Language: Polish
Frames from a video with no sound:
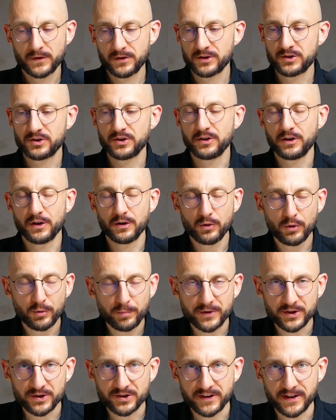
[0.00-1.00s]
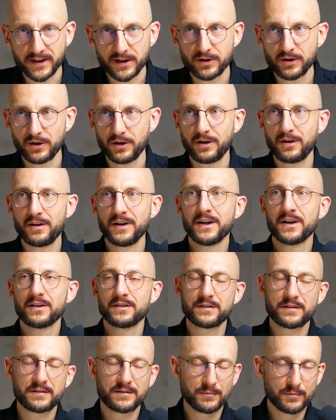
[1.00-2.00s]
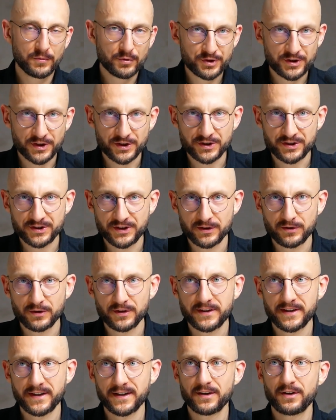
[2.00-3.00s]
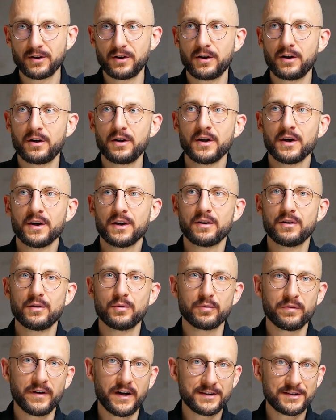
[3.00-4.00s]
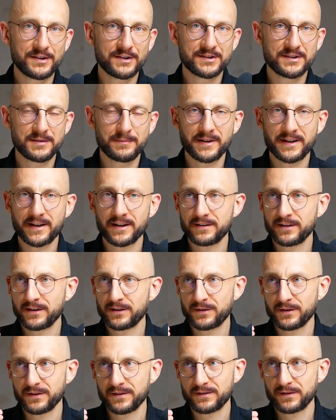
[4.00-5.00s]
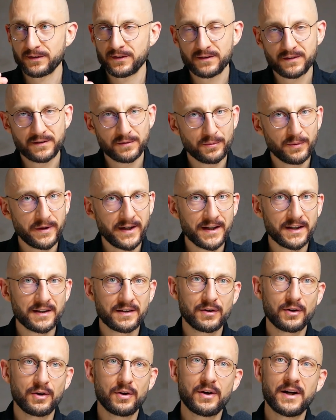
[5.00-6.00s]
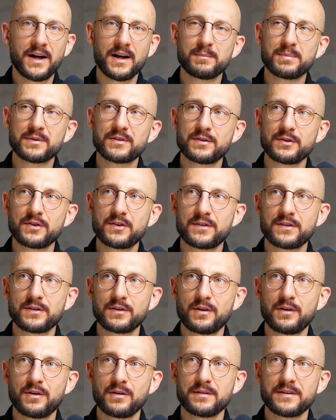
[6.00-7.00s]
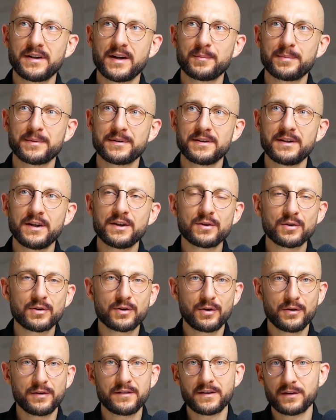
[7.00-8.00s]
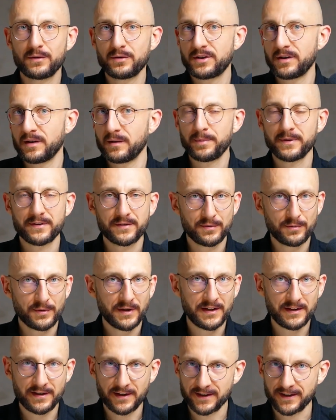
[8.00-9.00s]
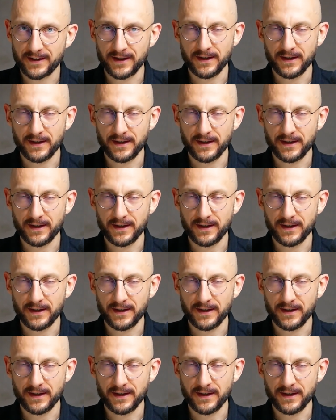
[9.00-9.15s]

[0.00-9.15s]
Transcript: To znaczy, nie lubisz tego, zmuszasz się do tego, uważasz, że marketing to jest coś złego albo coś, co jakby nie do końca do ciebie pasuje i tak